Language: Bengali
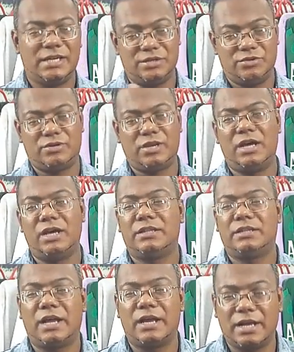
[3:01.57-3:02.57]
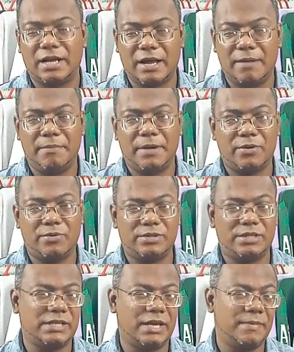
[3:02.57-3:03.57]
কিছুটা তারা কাম
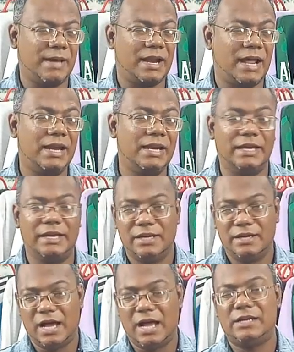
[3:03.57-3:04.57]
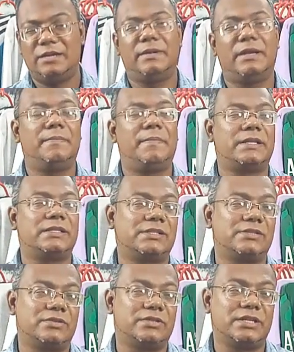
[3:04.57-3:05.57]
করতে চাইবে আর হারলে আলটিমেটলি
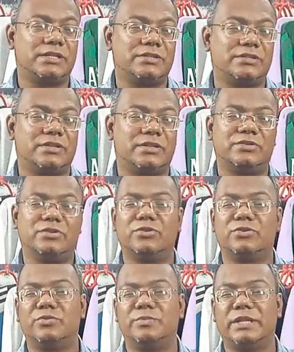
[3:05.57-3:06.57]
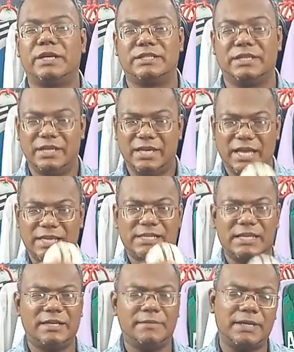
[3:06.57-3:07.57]
পার্থেস কর চার্জার্সের জন্য সুবিধা আছে
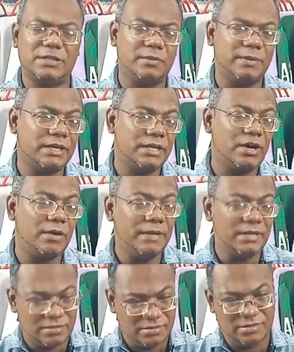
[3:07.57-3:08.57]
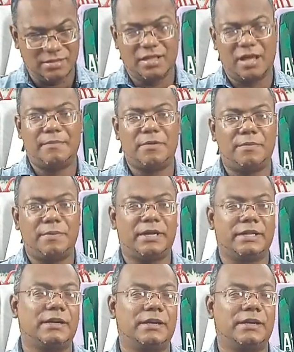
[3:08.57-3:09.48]
এক্সাইটিং ম্যাচ হবে কি হবে আমরা অপেক্ষায়